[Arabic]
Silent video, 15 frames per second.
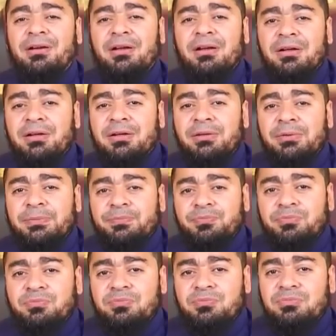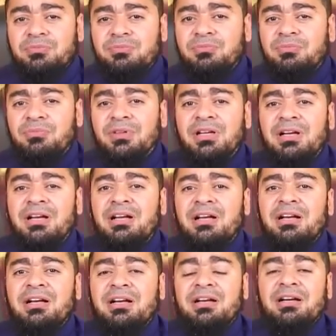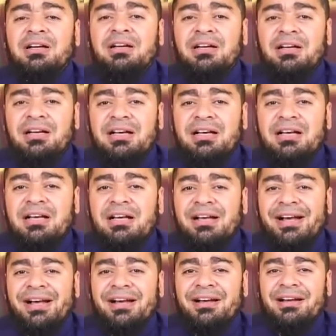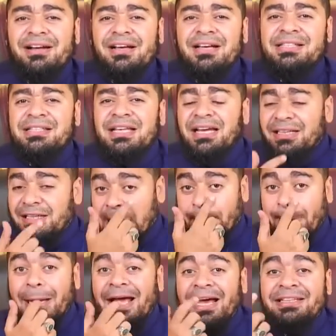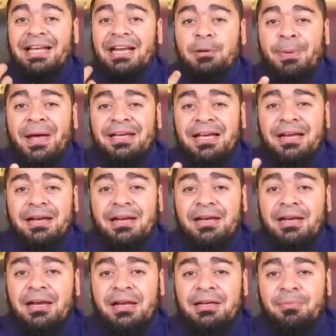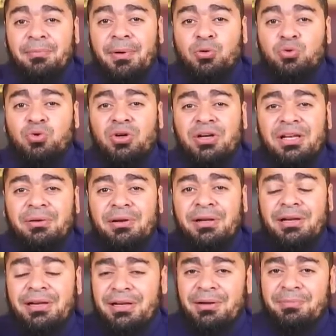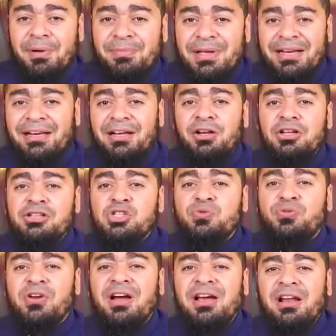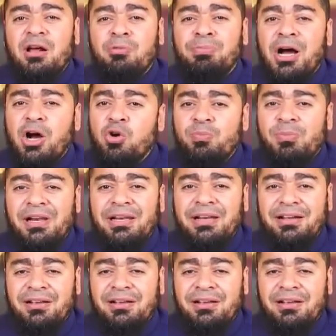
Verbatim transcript: شلون عايشين شوف رخصتك شلون عايشين احنا بالجهل السيد كمال حيدري بين ان ان موضوع ال ال الامام يعني السفراء الاربعه هم اللي